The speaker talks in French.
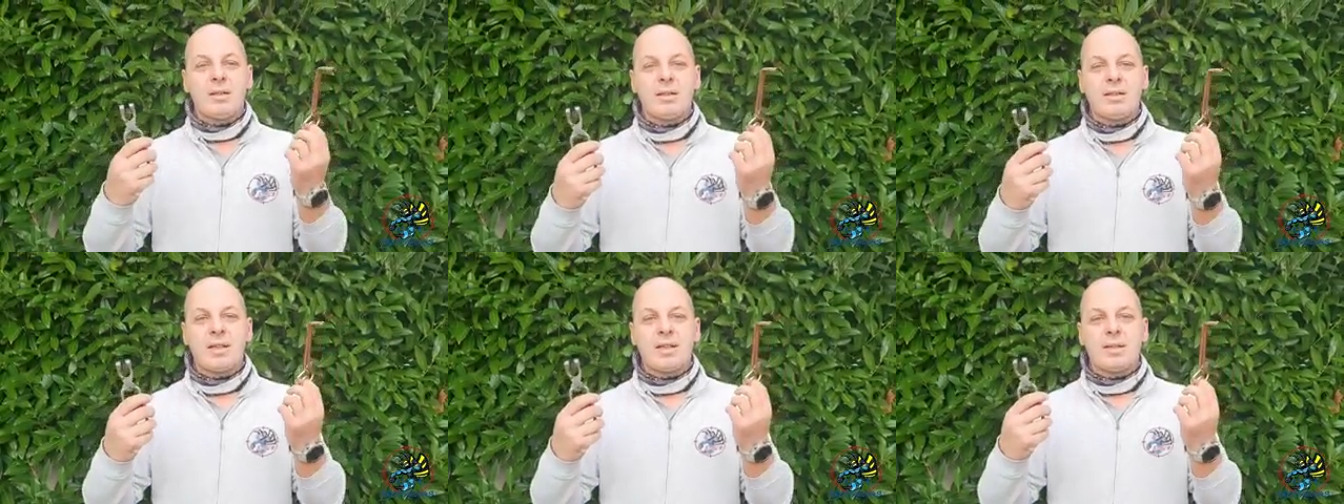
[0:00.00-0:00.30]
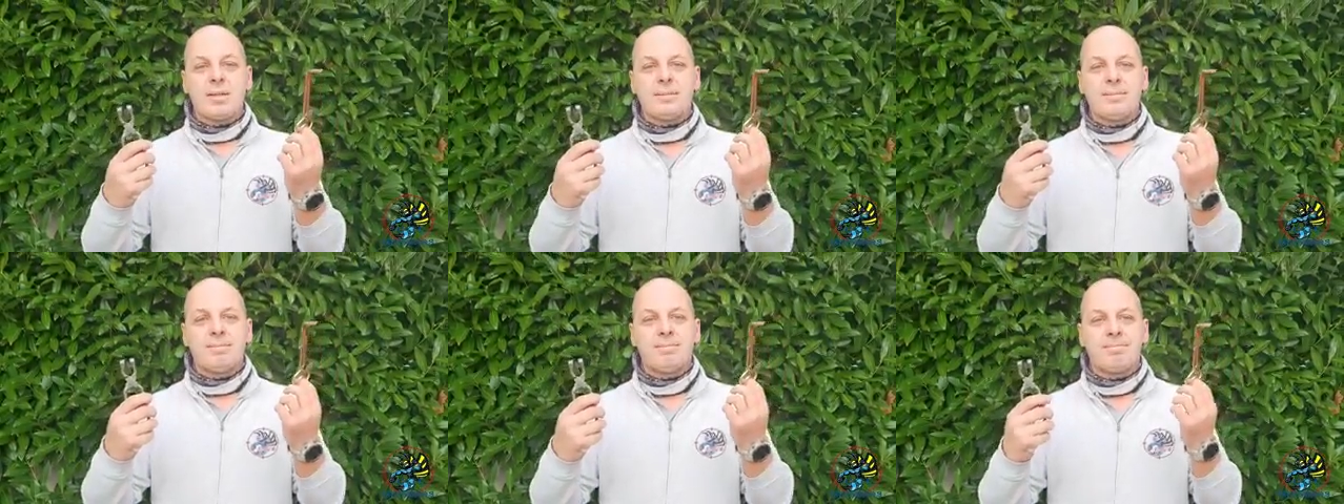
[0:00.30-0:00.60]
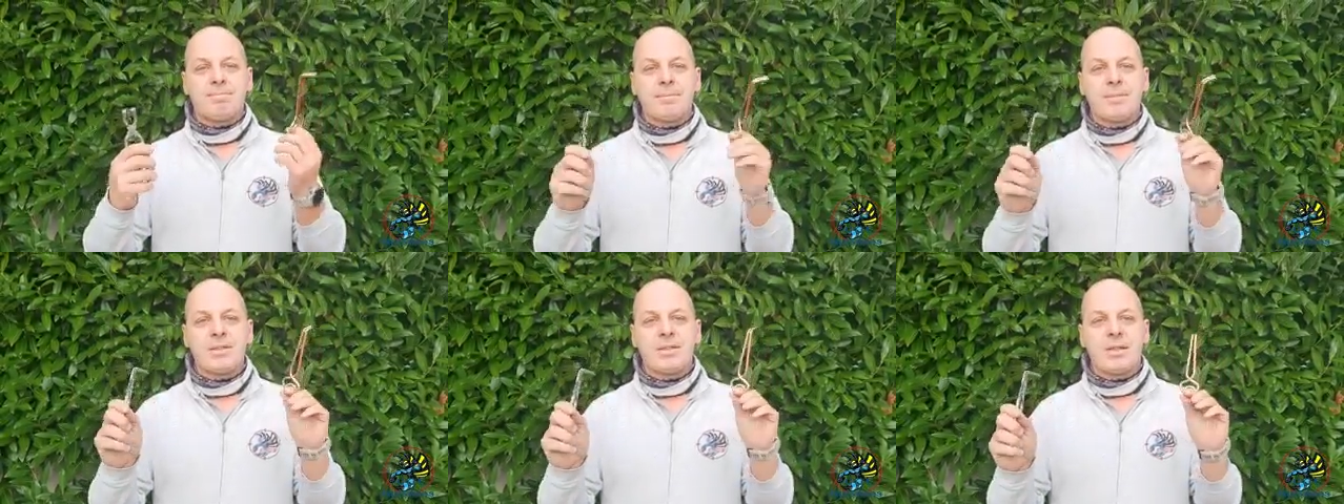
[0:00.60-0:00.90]
Ça,
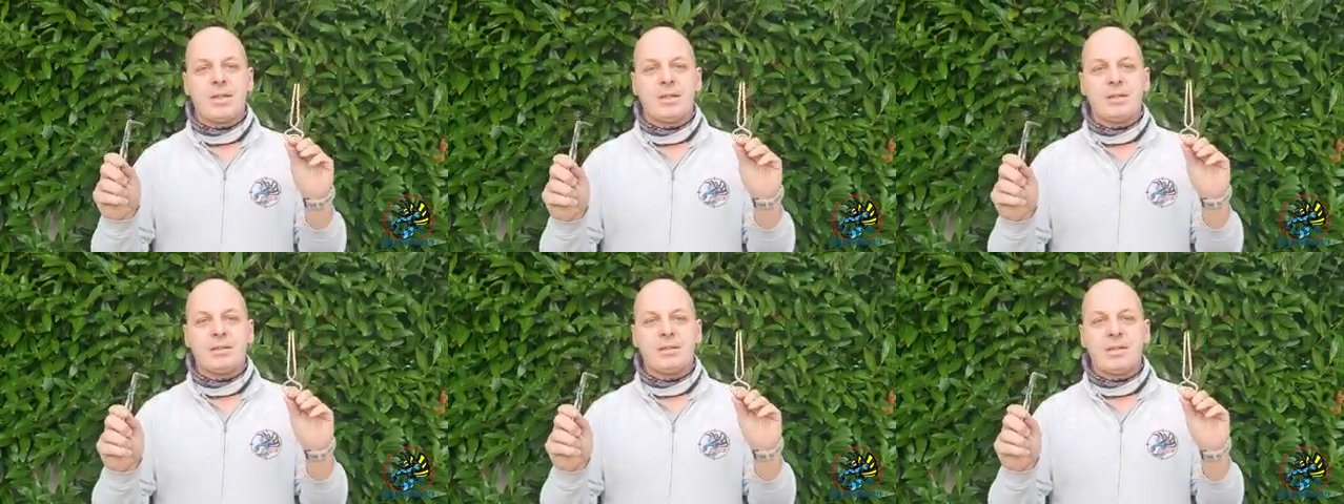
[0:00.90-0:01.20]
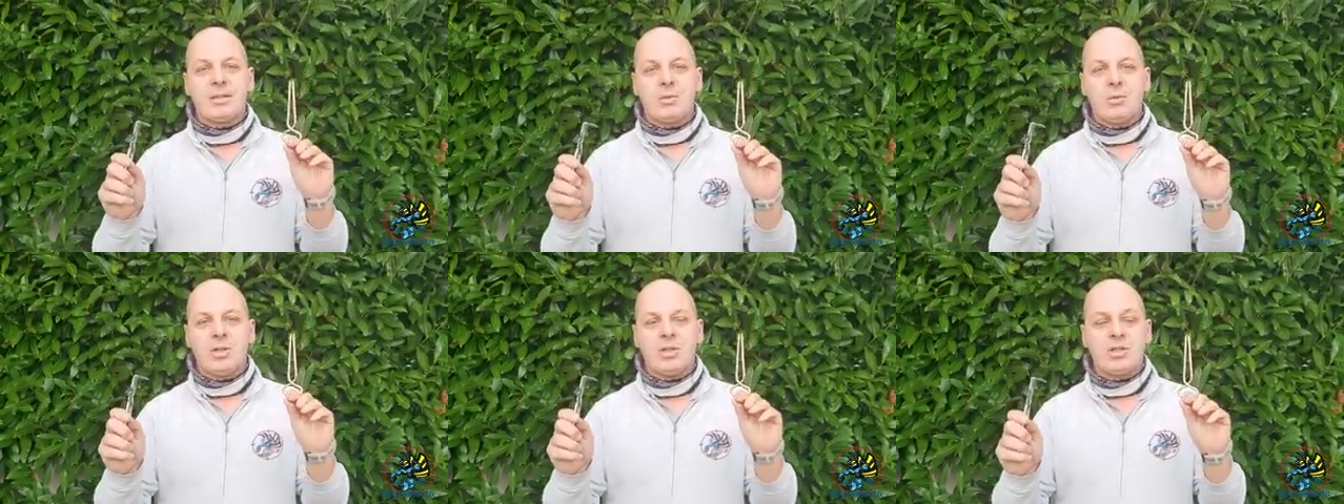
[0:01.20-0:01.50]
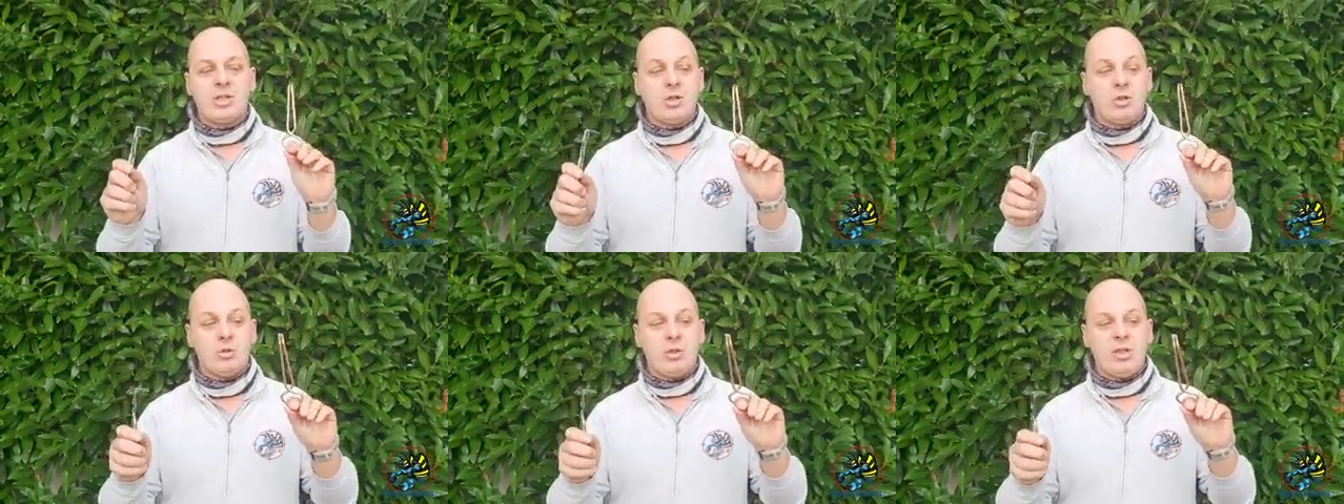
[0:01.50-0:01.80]
ça, c'est quoi
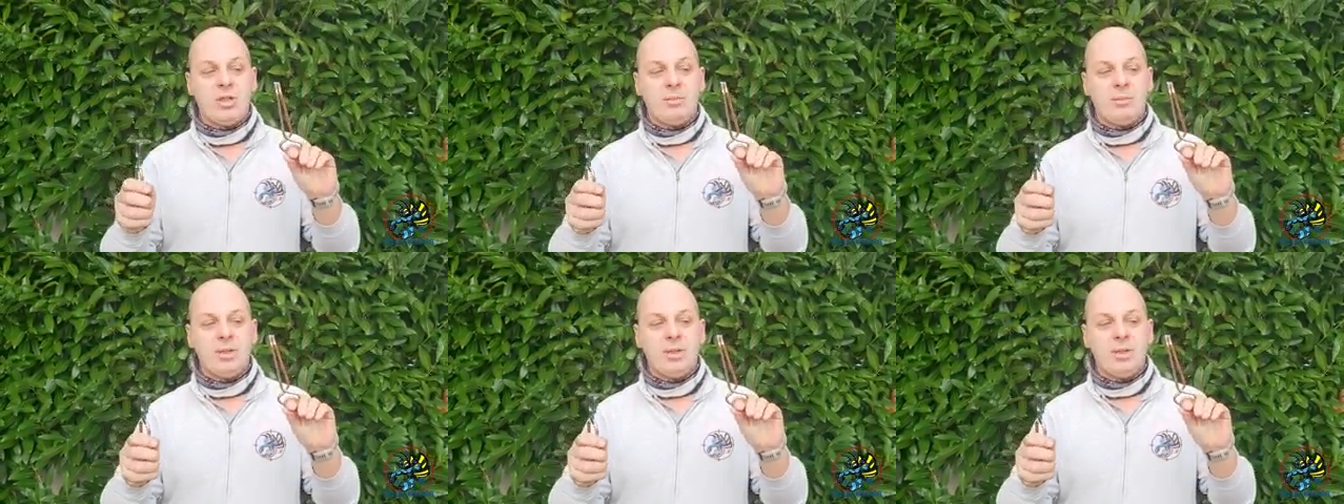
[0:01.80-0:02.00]
C'est joli,